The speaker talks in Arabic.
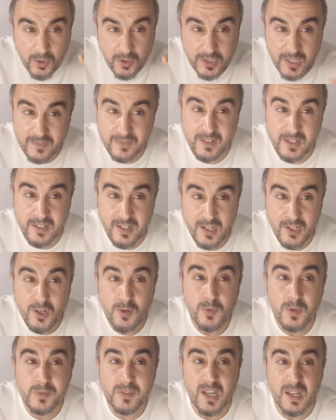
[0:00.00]
وكيف قلنا
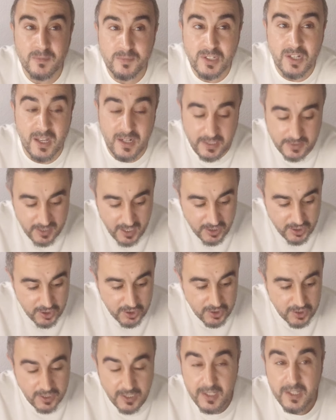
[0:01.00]
لكم ابتداء من شهر
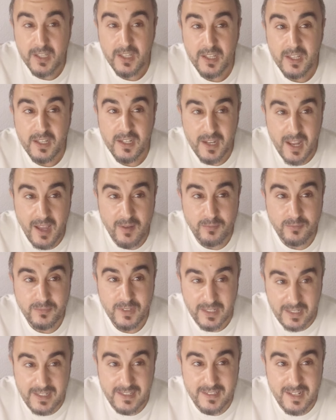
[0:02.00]
11 نعم
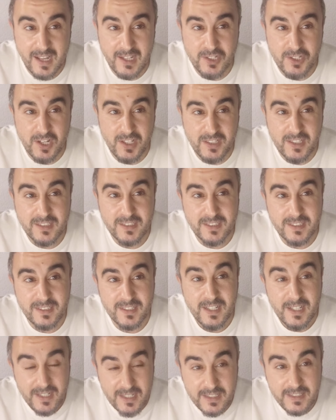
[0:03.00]
الاصلاح الجديد
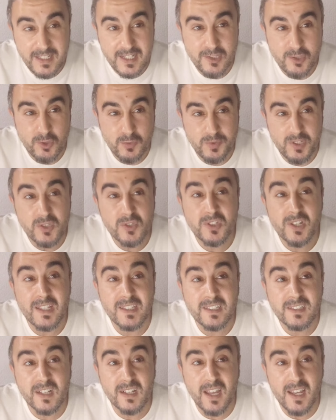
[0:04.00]
ديال السوبسيدوس
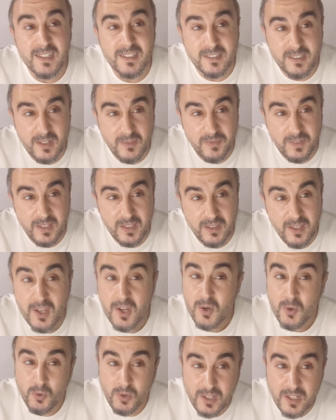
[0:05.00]
غادي يدخل حيز التنفيذ
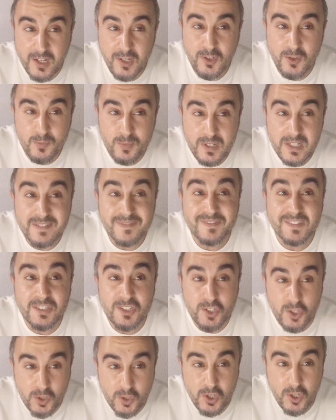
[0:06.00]
وقلنا لكم باللي في
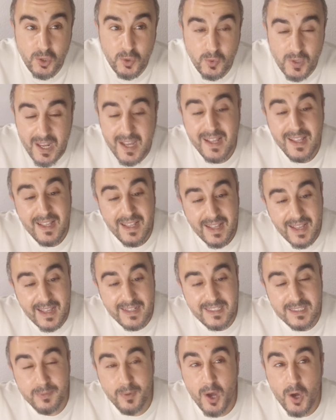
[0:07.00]
الشهور شهور الاولى
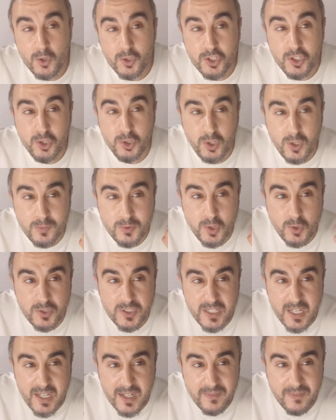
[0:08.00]
غادي تبقاو تشدوا 95%
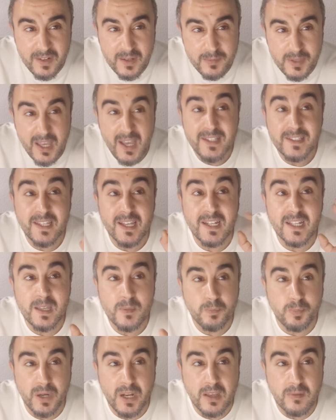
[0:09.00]
ديال
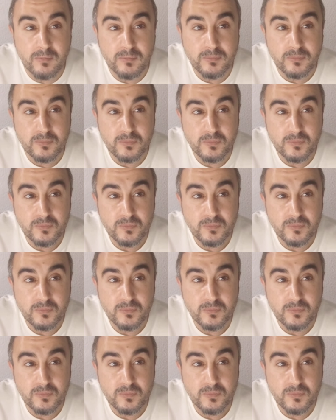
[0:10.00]
الابريم